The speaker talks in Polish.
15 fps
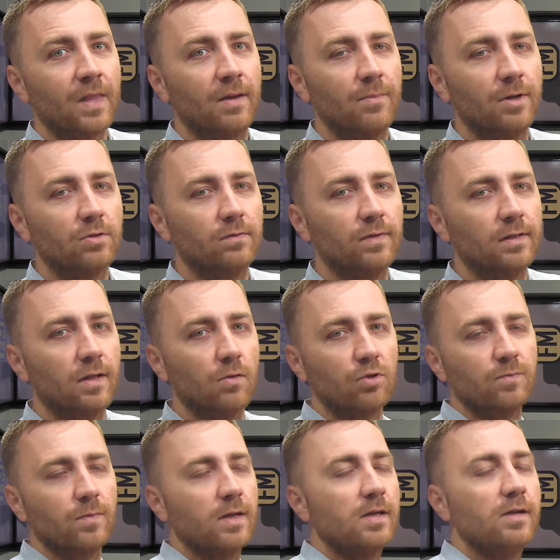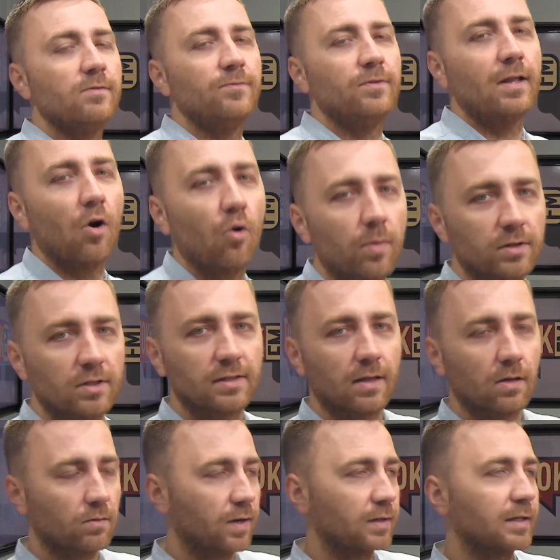meczu w 1-8 finału będzie
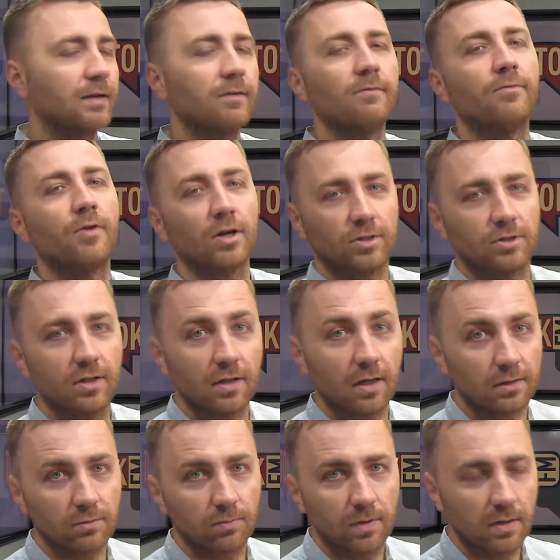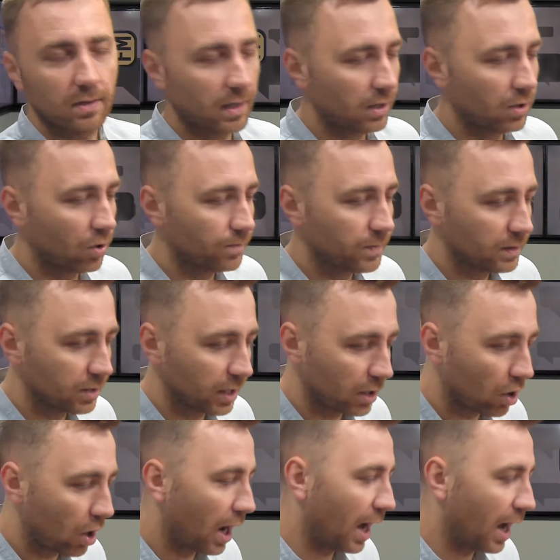skierowanych właśnie na słynnego Diego.